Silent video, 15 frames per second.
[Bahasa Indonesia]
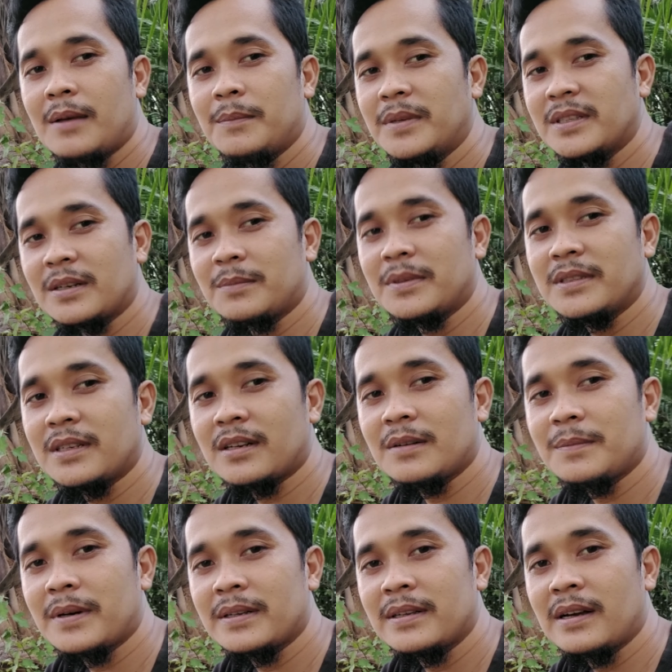bincang-bincang
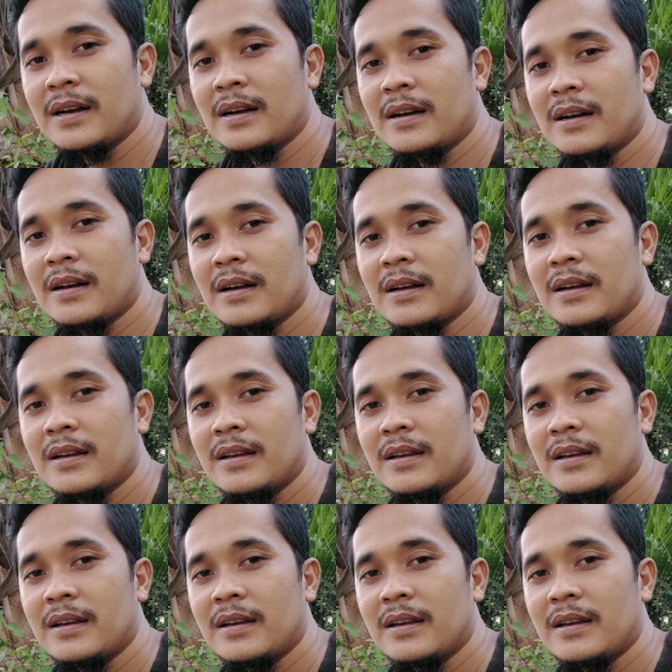kepada